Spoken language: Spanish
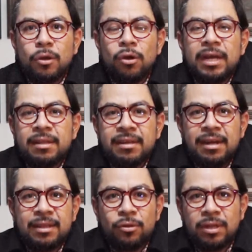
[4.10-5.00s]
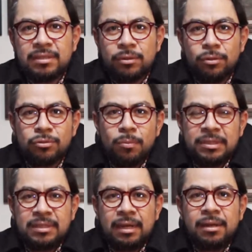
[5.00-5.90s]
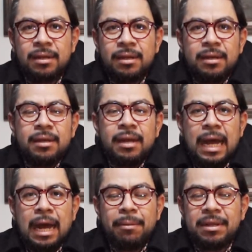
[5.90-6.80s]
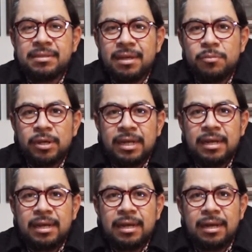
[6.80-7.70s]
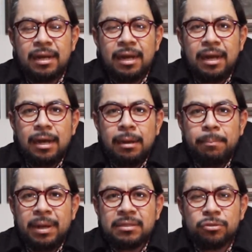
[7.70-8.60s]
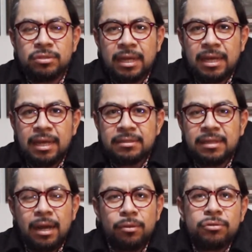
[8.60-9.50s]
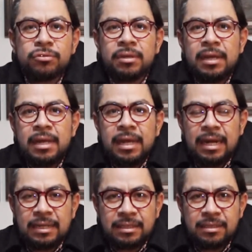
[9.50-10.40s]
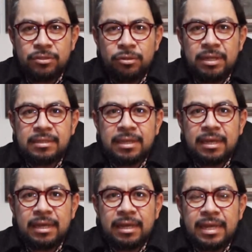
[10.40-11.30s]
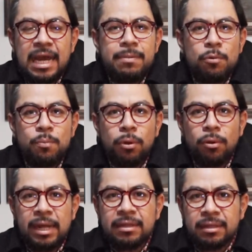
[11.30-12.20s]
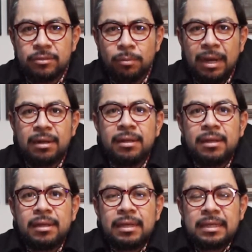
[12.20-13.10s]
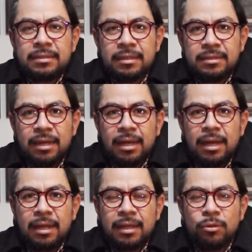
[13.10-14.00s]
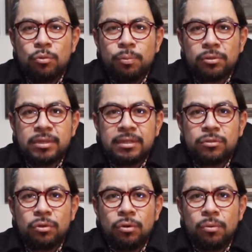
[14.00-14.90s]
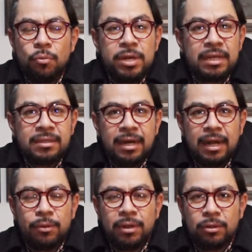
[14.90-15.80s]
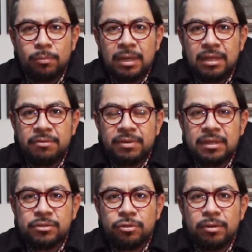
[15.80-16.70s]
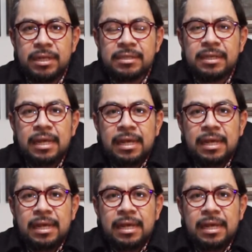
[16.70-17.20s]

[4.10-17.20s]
Hola, ¿qué tal a todas, a todos? ¿Cómo están? Avanza Morena a pasos agigantados en las decisiones que ya iba un poco lenta en tomar. Se está dando un proceso muy acelerado en la toma de definiciones